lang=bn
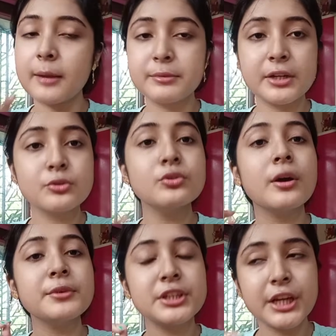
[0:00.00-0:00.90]
আপডেটগুলো
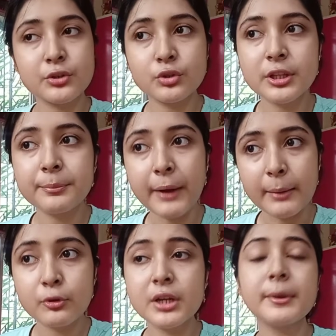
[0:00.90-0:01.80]
আমি শেয়ার করতে
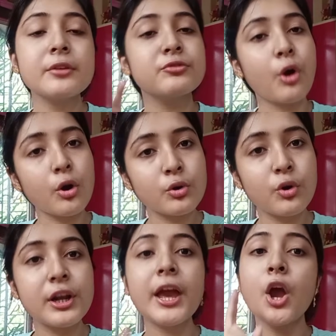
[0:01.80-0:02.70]
পারবো কিনা মানে ব্লগ
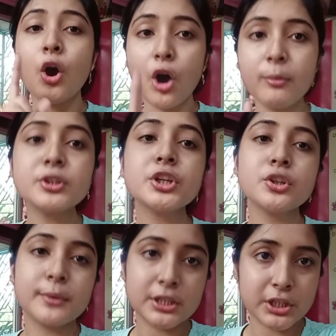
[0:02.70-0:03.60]
করলে অবশ্যই
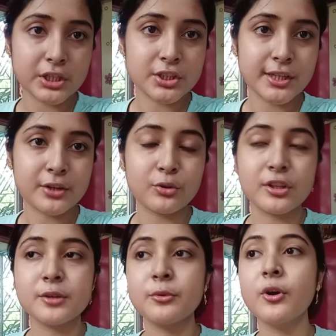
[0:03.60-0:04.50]
তোমাদের সাথে শেয়ার করে
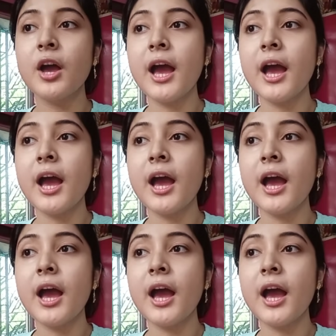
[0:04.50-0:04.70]
দেবো